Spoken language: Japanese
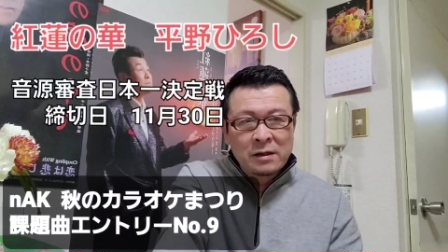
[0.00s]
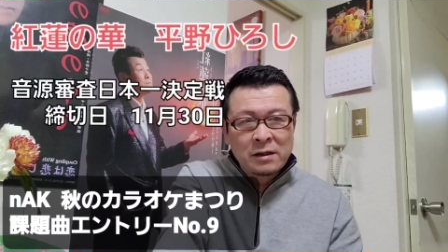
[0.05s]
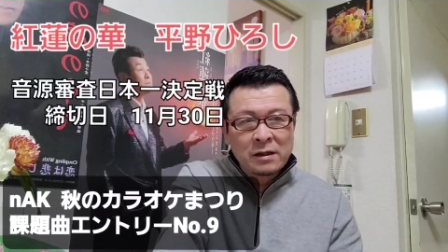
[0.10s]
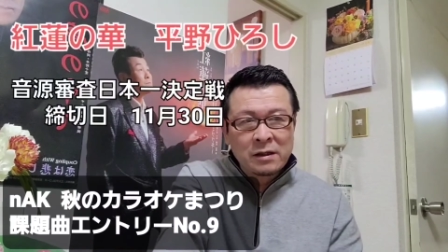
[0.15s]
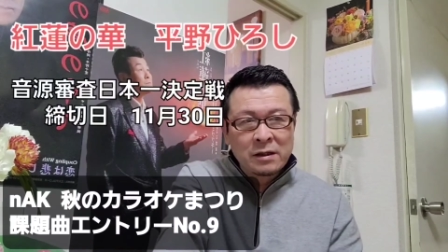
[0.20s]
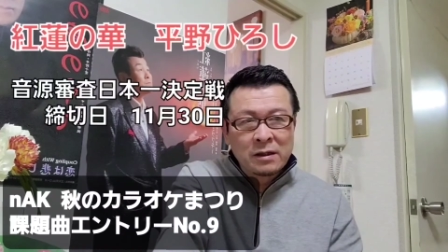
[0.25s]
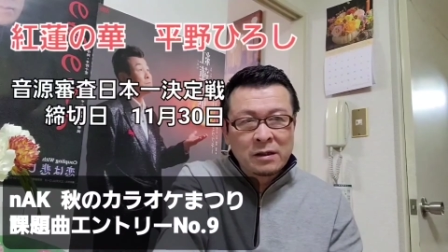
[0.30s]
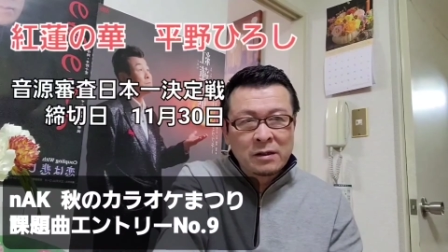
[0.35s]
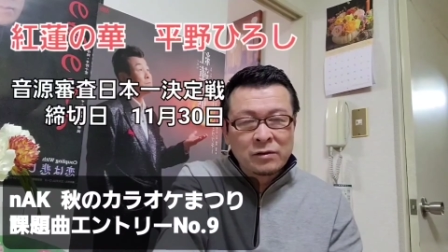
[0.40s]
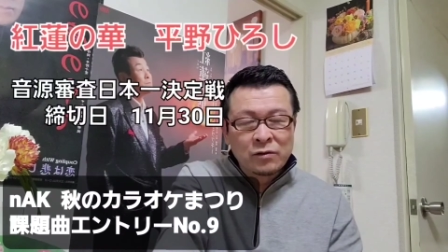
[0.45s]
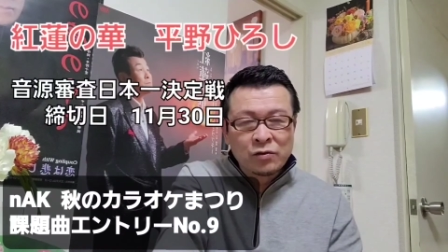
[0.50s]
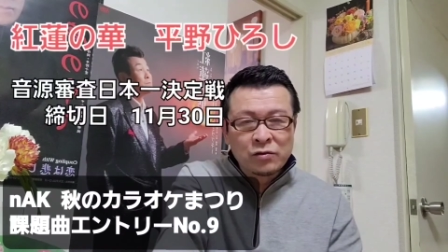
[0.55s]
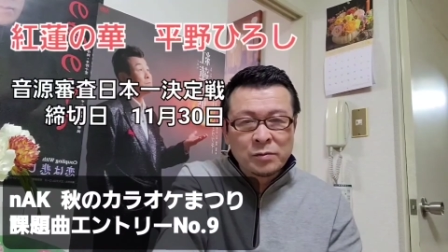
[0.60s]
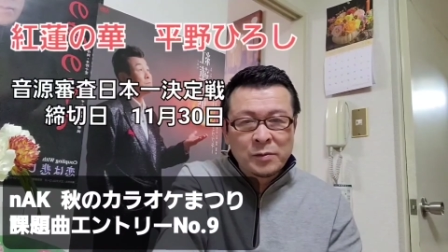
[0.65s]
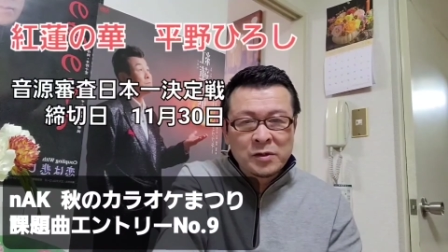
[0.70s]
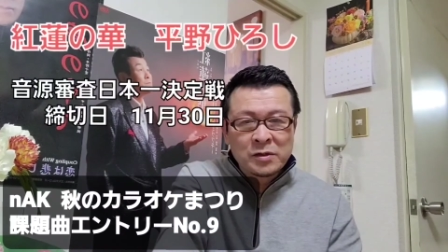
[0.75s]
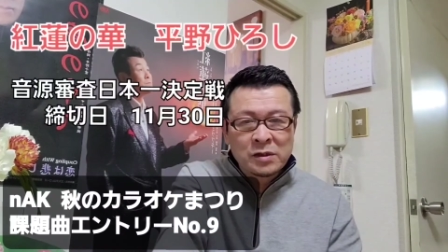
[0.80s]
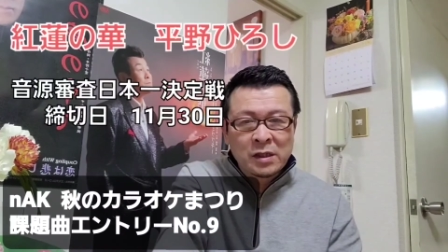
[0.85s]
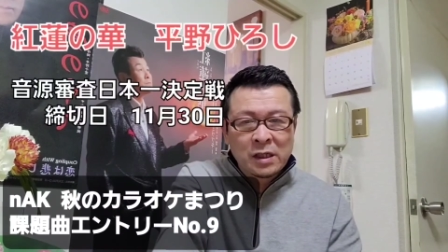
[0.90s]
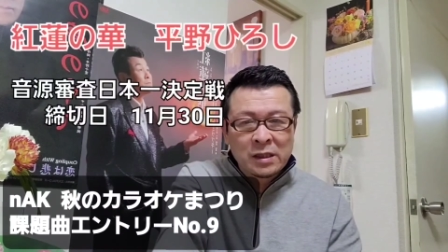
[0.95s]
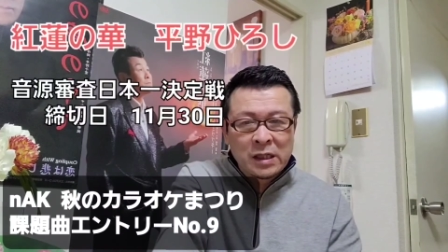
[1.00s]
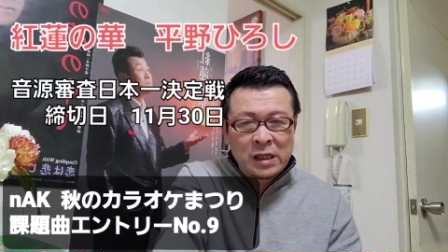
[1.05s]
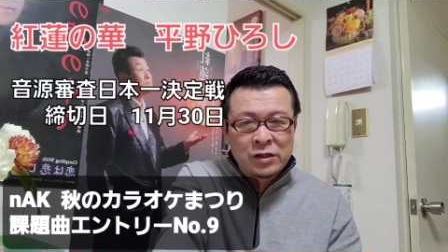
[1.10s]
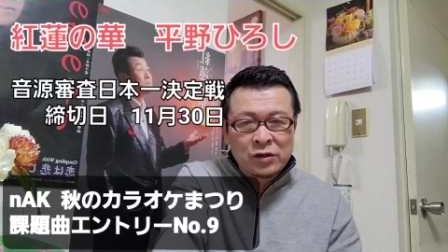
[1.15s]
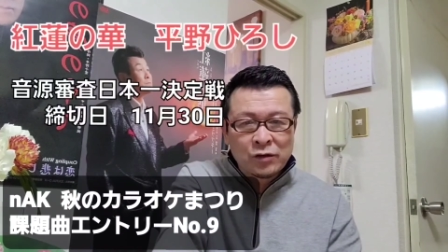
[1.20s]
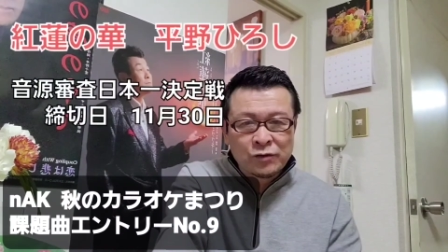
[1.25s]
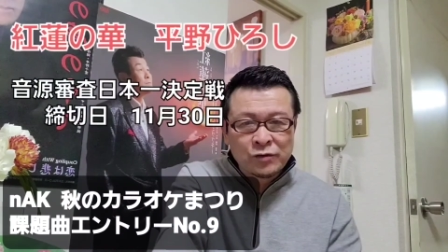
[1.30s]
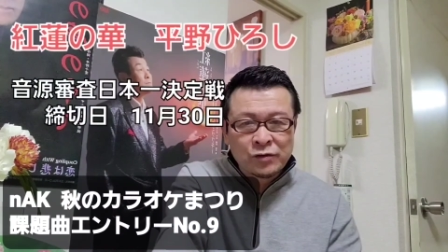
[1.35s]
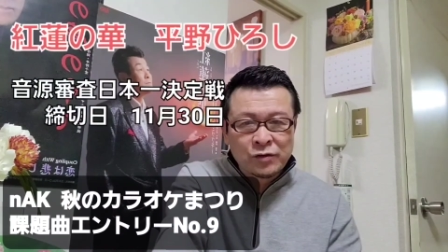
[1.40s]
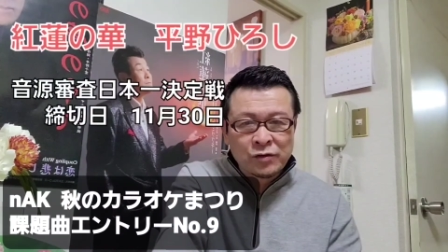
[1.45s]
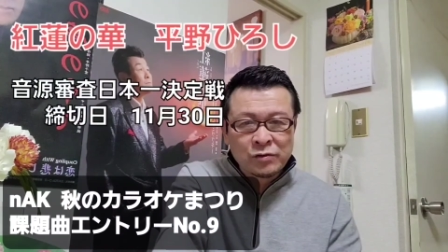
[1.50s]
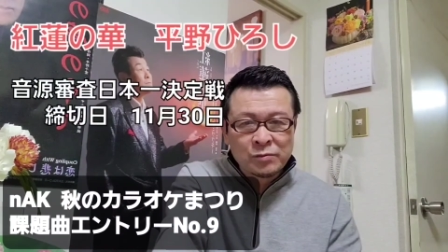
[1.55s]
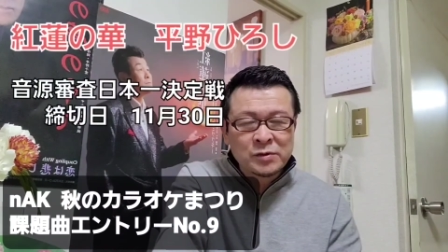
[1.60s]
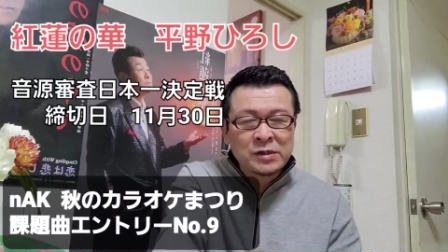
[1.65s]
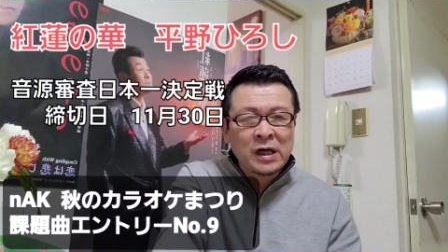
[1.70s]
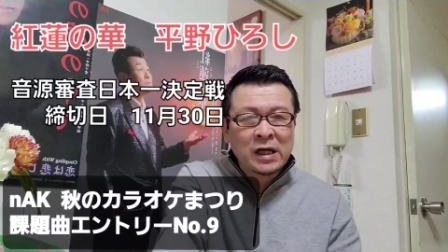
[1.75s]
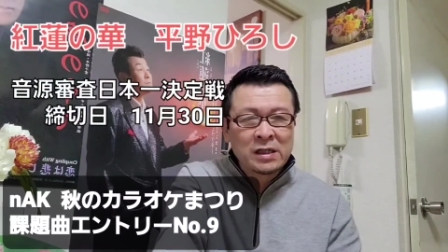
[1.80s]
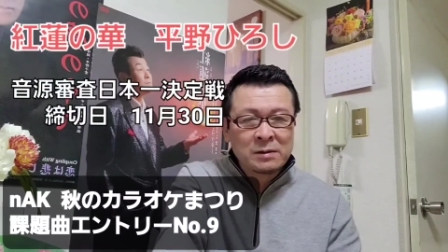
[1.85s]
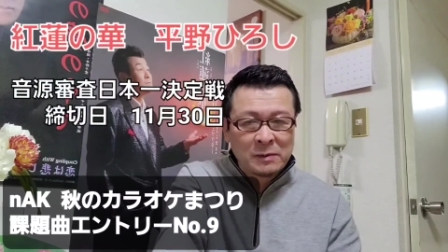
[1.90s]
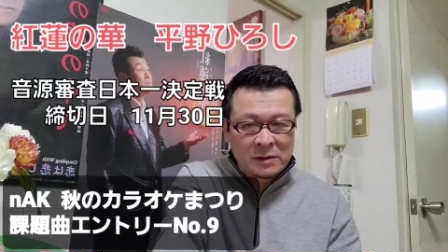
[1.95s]
えー、特別課題曲っていう
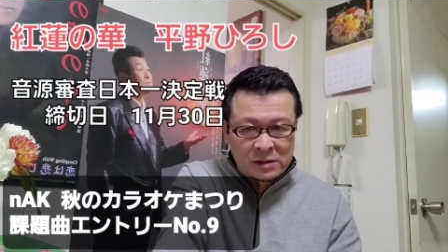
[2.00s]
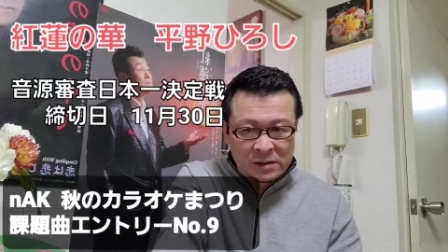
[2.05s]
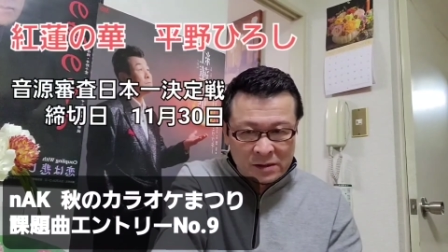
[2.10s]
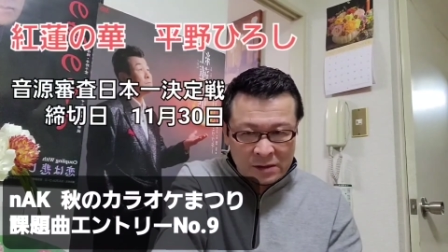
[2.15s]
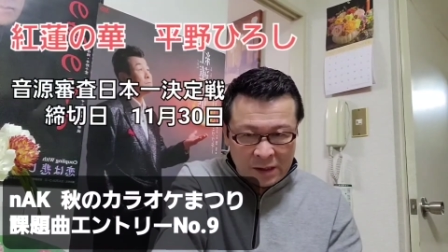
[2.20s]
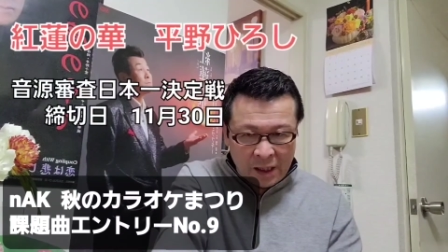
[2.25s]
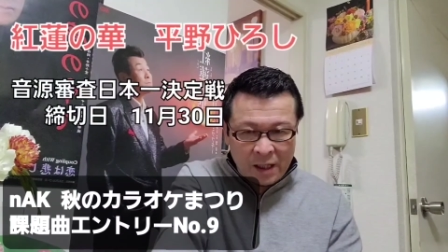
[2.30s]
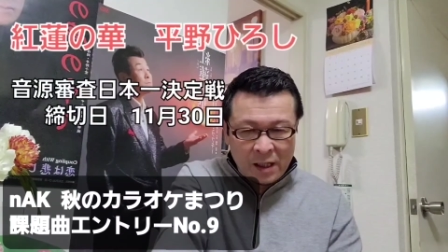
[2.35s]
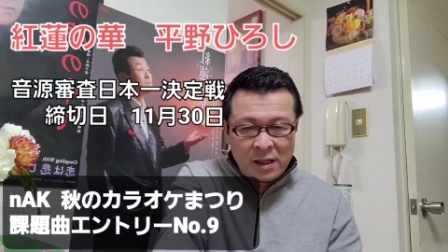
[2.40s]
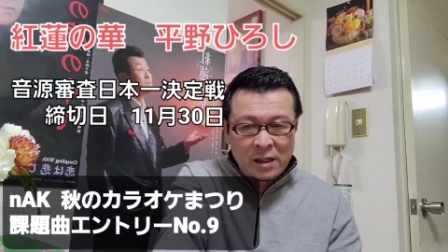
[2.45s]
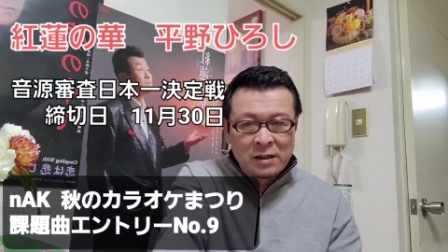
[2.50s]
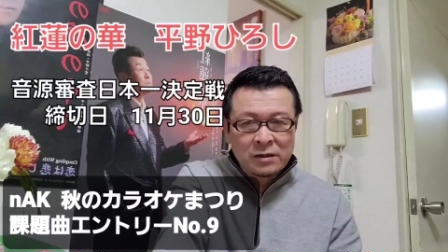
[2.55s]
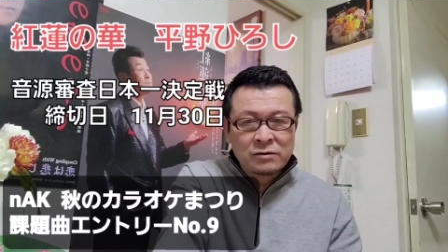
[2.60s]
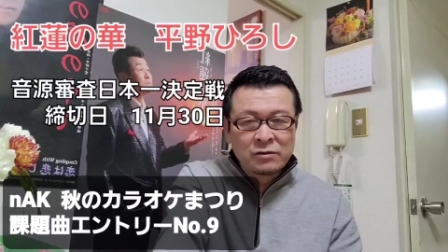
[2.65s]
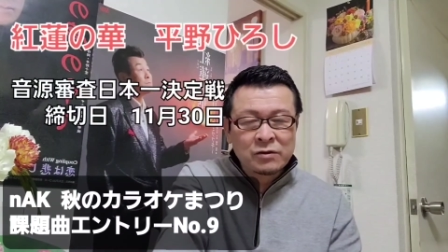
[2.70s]
部がありますんで、